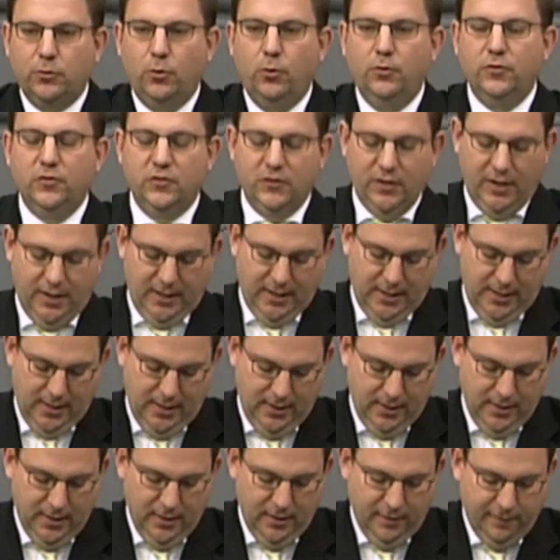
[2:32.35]

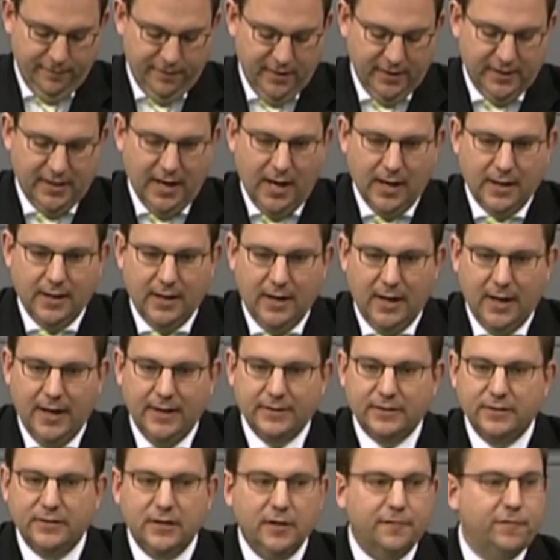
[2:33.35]
unserer
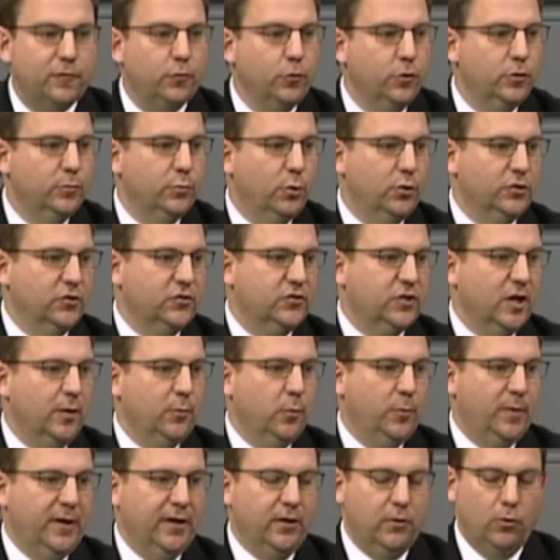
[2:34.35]
Vergangenheit in der frühen
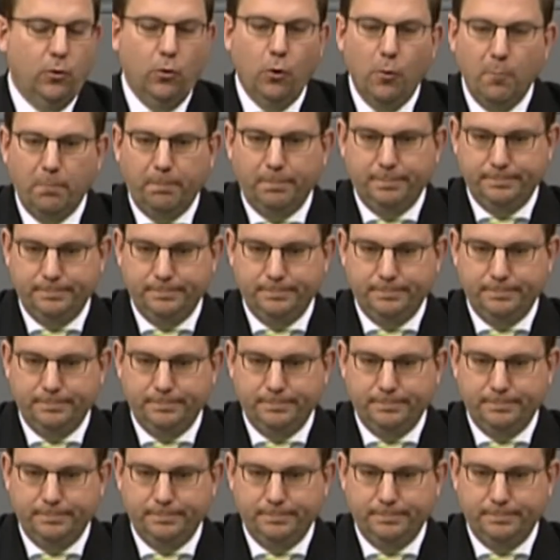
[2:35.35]
Bundesrepublik um.